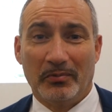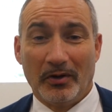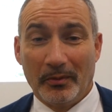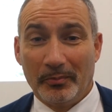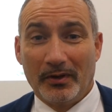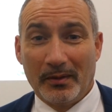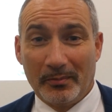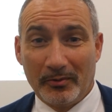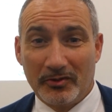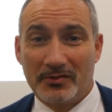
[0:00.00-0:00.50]

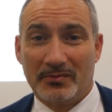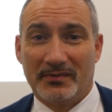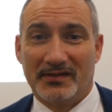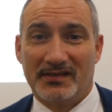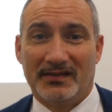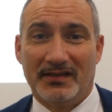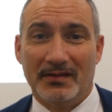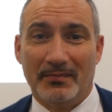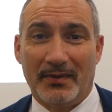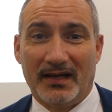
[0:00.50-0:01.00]
proprio la prossima
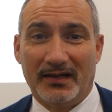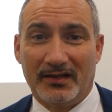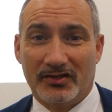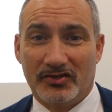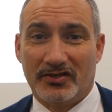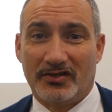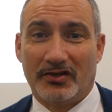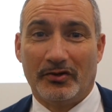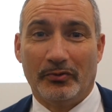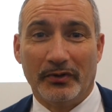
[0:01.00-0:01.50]
settimana
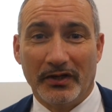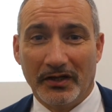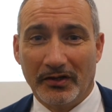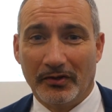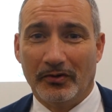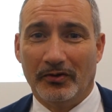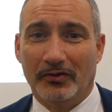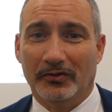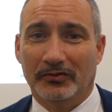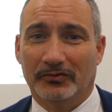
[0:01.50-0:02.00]
ci sarà un
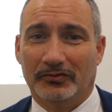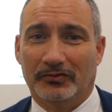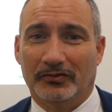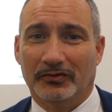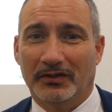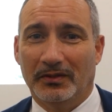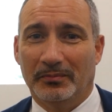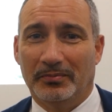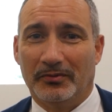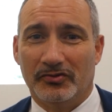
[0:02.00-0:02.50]
incontro
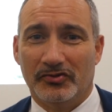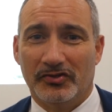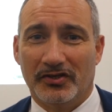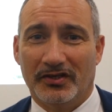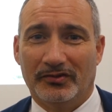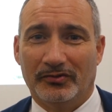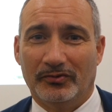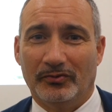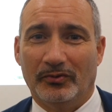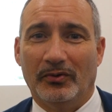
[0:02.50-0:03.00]
del
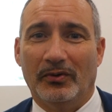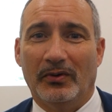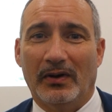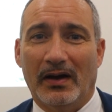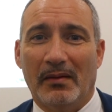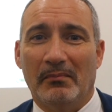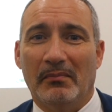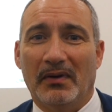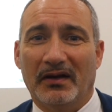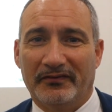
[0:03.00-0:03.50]
progetto
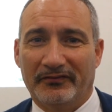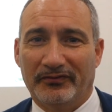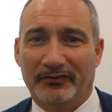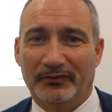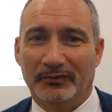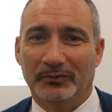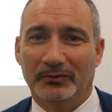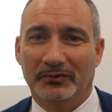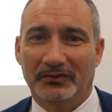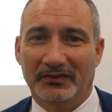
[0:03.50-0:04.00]
Ammac
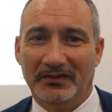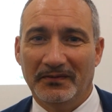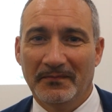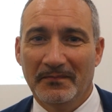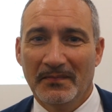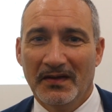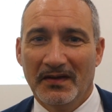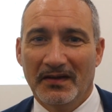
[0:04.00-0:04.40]
Fruit